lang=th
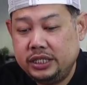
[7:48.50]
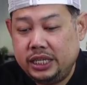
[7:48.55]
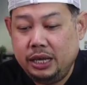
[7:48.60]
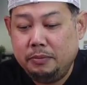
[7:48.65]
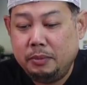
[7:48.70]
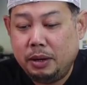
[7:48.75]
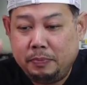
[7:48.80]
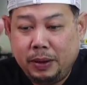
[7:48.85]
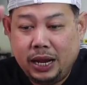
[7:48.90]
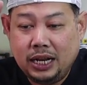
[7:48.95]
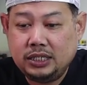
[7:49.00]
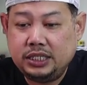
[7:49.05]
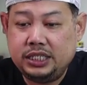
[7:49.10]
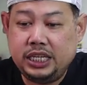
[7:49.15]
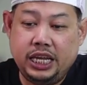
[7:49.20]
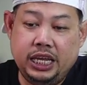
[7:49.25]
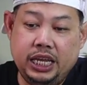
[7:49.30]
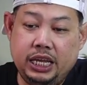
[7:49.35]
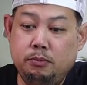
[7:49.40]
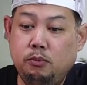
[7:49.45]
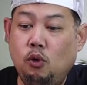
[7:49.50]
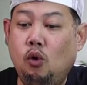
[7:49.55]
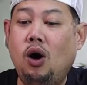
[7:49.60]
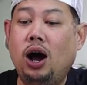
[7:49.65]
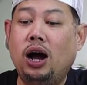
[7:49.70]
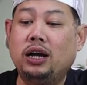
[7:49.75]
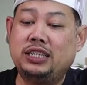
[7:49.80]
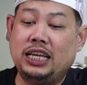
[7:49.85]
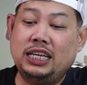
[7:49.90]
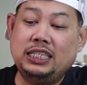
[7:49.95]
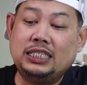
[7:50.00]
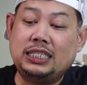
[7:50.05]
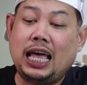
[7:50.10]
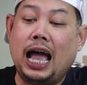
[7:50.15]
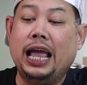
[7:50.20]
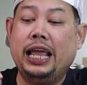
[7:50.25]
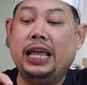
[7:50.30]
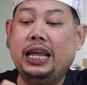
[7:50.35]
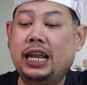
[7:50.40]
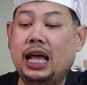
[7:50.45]
ที่มันเป็นสีม่วง
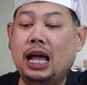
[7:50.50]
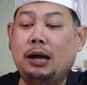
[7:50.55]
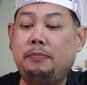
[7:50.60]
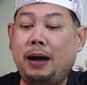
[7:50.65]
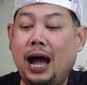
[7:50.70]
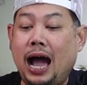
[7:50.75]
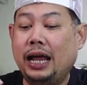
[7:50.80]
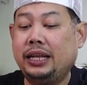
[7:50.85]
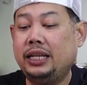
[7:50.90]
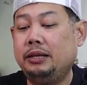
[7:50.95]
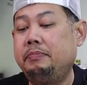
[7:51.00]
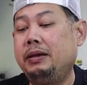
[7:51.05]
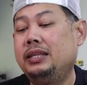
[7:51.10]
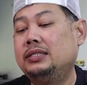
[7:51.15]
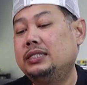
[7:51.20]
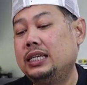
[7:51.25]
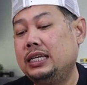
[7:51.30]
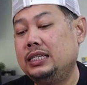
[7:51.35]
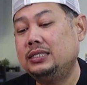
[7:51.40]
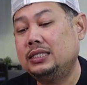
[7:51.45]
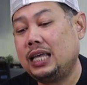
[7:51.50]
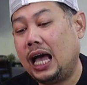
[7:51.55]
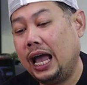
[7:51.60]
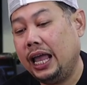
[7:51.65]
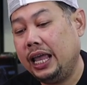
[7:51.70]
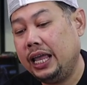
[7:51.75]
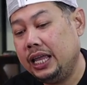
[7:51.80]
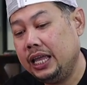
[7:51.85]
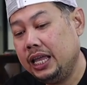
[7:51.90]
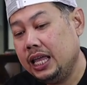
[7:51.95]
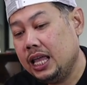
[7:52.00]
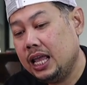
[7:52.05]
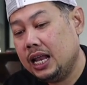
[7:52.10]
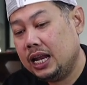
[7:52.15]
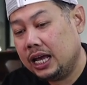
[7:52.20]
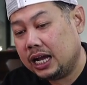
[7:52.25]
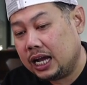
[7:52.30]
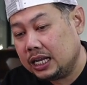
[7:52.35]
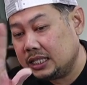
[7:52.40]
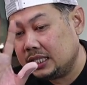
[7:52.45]
ใสๆนะฮะพาร์ทที่เป็น
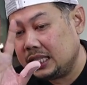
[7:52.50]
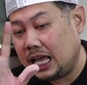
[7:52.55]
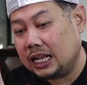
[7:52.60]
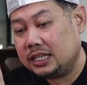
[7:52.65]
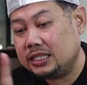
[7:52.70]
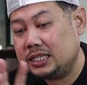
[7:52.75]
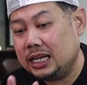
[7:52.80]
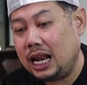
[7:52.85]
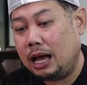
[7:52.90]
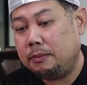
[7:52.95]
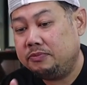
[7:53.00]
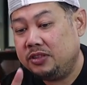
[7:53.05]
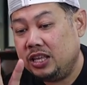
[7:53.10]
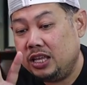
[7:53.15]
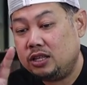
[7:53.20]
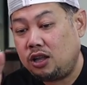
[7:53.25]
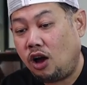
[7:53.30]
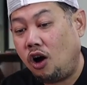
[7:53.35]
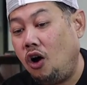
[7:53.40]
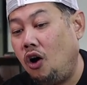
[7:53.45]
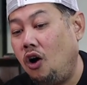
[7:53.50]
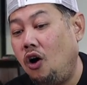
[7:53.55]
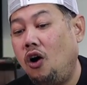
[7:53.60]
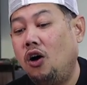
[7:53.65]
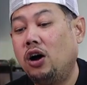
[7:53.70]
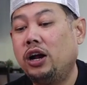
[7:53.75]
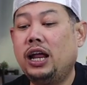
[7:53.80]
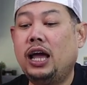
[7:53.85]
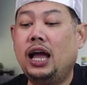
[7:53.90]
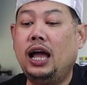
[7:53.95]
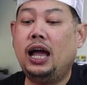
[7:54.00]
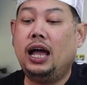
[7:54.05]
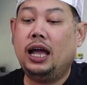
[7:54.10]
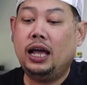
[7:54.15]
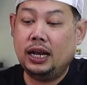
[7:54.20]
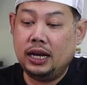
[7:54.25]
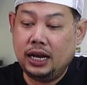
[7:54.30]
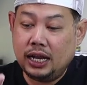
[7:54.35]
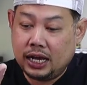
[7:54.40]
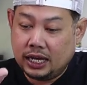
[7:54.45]
ใสๆแล้วก็ตัดสลับสีทองนะฮะ
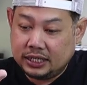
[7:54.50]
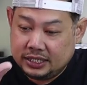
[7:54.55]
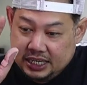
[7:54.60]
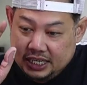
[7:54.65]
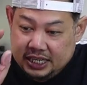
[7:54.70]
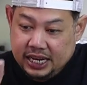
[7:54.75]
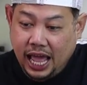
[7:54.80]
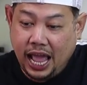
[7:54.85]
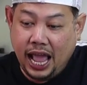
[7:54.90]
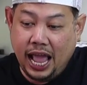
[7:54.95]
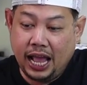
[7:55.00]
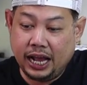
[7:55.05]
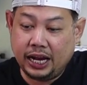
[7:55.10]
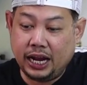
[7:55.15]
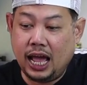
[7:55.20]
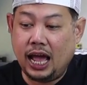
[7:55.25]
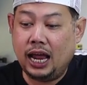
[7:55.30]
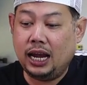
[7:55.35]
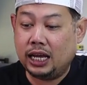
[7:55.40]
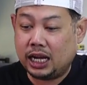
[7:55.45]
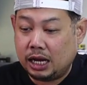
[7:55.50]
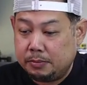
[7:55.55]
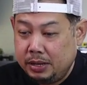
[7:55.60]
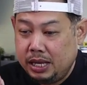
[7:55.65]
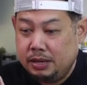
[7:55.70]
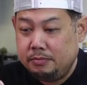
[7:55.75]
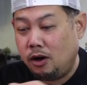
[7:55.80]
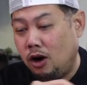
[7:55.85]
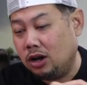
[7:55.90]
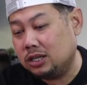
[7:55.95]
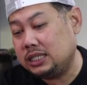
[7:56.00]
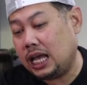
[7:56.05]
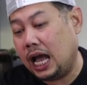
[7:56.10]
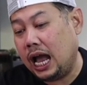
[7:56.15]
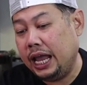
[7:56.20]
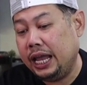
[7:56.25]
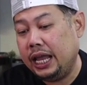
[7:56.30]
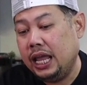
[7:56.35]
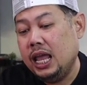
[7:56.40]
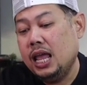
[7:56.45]
แล้วก็สีแดงนะฮะแล้วก็มีมอไซ
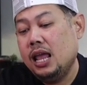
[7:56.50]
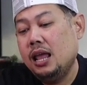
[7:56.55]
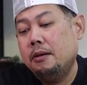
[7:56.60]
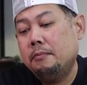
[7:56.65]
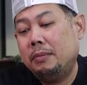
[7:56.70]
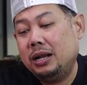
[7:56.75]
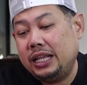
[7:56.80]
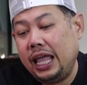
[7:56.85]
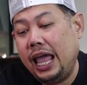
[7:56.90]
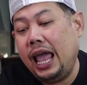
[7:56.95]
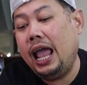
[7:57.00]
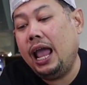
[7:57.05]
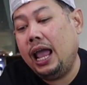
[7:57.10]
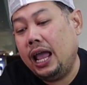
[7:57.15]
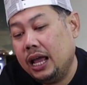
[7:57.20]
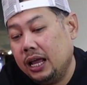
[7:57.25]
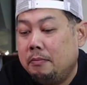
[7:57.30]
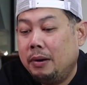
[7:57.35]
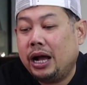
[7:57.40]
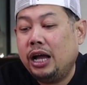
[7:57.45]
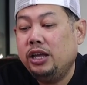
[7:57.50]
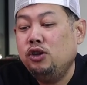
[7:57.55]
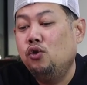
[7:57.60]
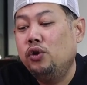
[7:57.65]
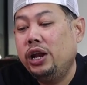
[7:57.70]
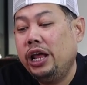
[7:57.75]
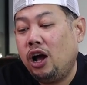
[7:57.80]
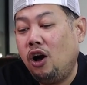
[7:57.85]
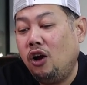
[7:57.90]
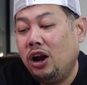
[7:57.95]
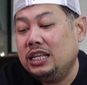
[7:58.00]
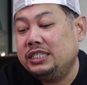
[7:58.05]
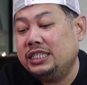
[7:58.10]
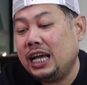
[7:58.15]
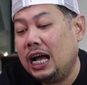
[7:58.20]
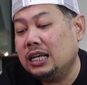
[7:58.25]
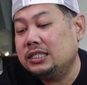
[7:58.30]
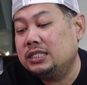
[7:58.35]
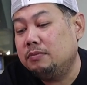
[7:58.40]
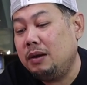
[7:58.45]
มันเท่มันก็อยู่ในคอลเลก
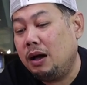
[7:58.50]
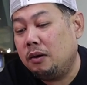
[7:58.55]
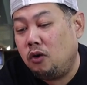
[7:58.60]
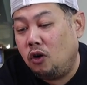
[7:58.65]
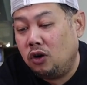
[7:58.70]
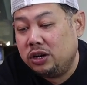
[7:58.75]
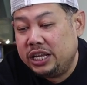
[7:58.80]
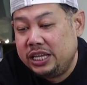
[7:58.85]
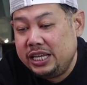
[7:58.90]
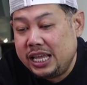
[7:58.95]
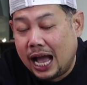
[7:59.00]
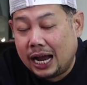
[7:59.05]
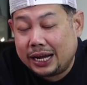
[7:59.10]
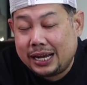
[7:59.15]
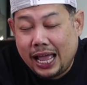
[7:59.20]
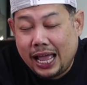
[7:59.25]
ชันสำหรับคนที่อยาก